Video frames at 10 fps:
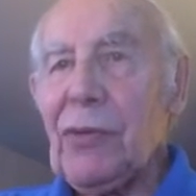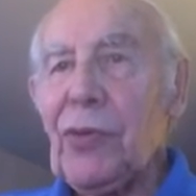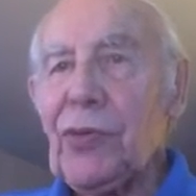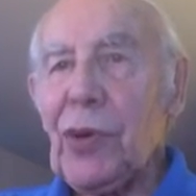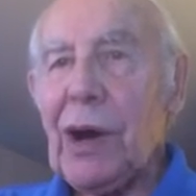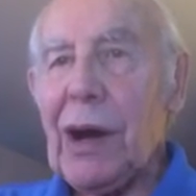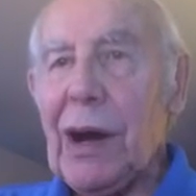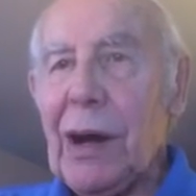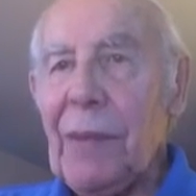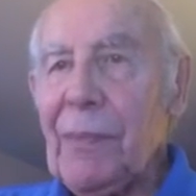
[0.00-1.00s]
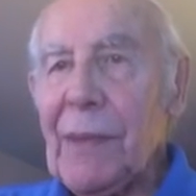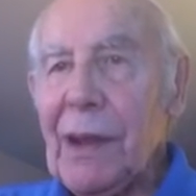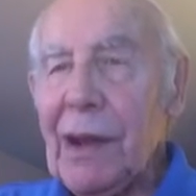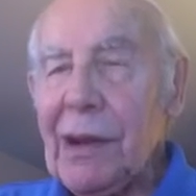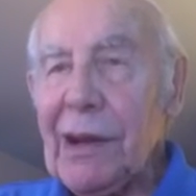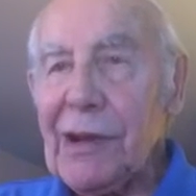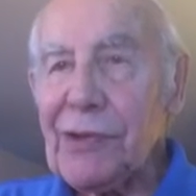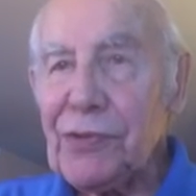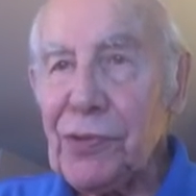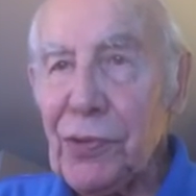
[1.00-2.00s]
on aura les
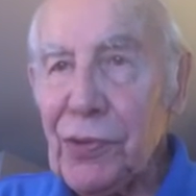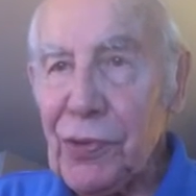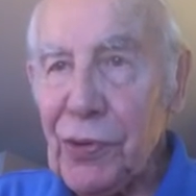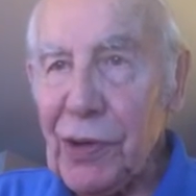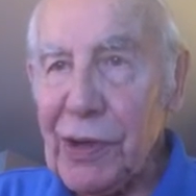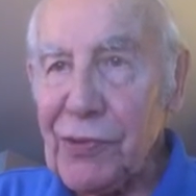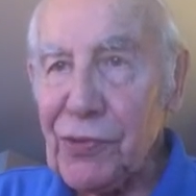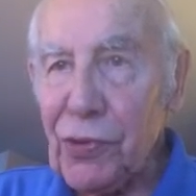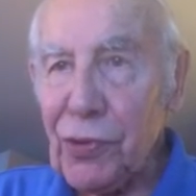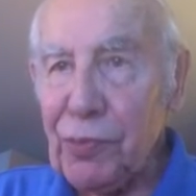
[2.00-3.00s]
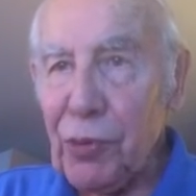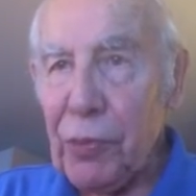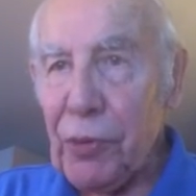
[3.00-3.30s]
yeux, que les yeux pour